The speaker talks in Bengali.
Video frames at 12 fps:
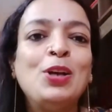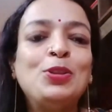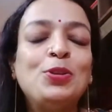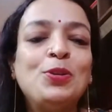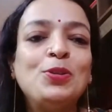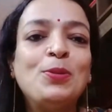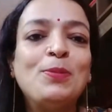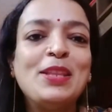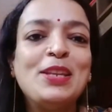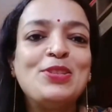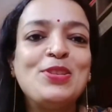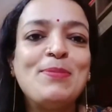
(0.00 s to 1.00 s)
তো
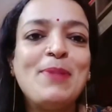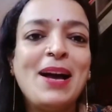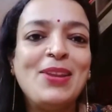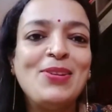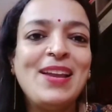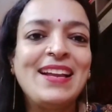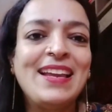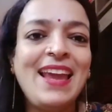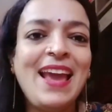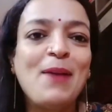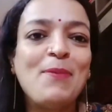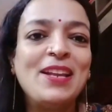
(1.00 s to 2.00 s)
তোমাদের যদি ভালো লাগে
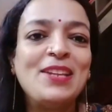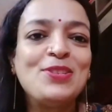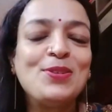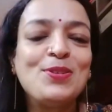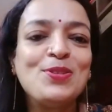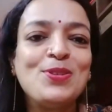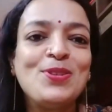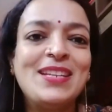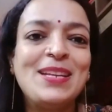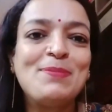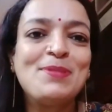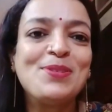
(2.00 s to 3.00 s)
আমার এই ছোটো ছোটো
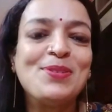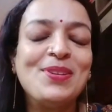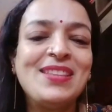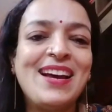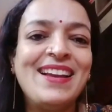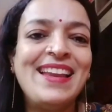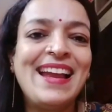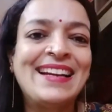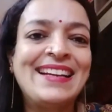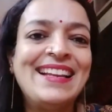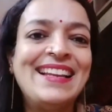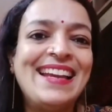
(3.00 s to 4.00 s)
টিপসগুলো তাহলে
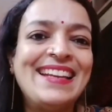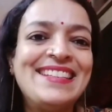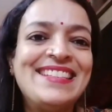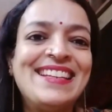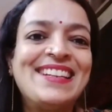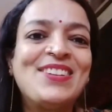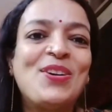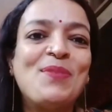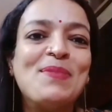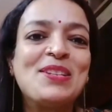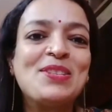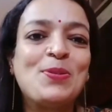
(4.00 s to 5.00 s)
একটা লাইক শেয়ার
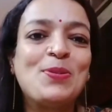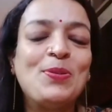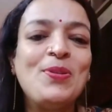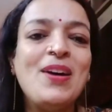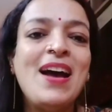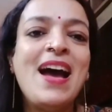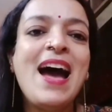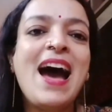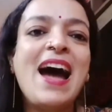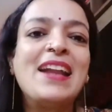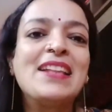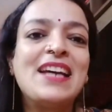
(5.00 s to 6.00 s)
কমেন্টস করো
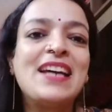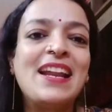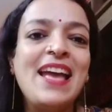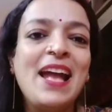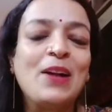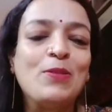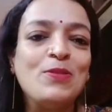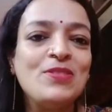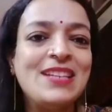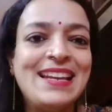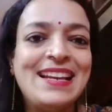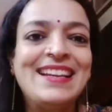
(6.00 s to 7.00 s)
আর যারা এখনও
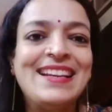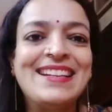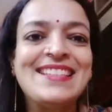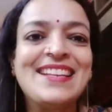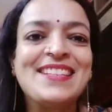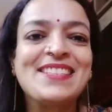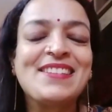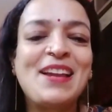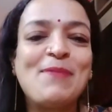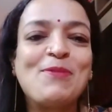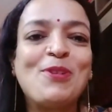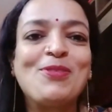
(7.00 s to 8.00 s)
চ্যানেলটাকে
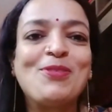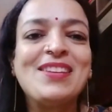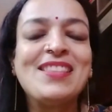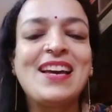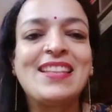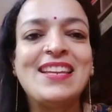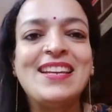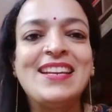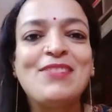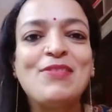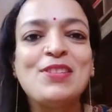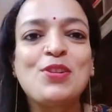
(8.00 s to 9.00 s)
সাবস্ক্রাইব করনি তাদের
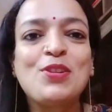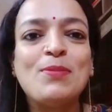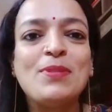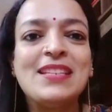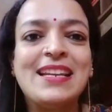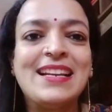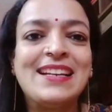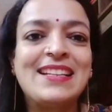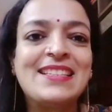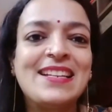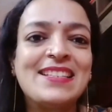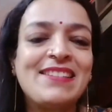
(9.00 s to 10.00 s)
রিকোয়েস্ট করব চ্যানেলটা
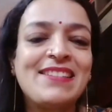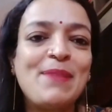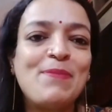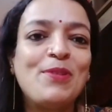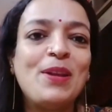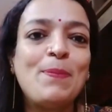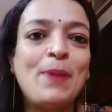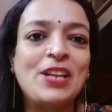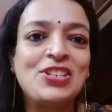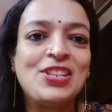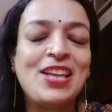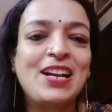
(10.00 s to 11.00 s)
সাবস্ক্রাইব করে
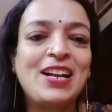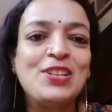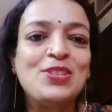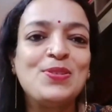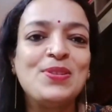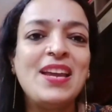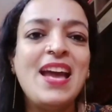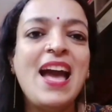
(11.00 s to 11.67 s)
পাশে থাকার জন্য